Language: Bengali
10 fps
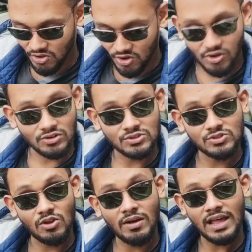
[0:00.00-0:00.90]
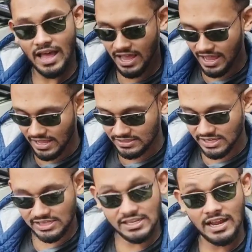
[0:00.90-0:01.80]
অহন সবাই আহে এল
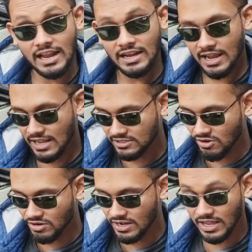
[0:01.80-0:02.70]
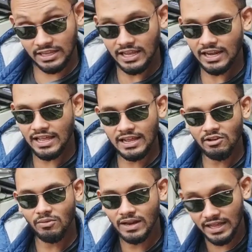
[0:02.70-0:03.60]
সিক্স আর এল নাইন এক্স লনের লেখ কিনলে গেল
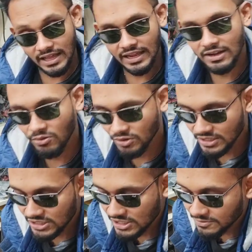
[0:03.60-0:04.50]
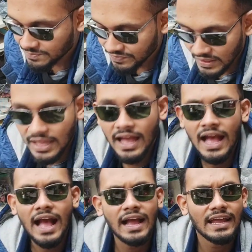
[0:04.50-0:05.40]
এবার আহে সেটাও কইতাছি
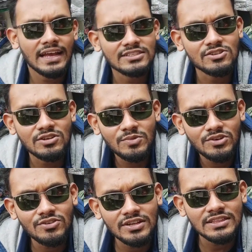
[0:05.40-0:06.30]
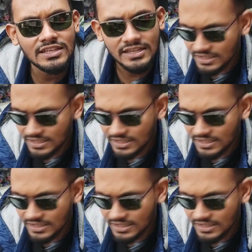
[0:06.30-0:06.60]
আগে আছিল মনে করেন তিন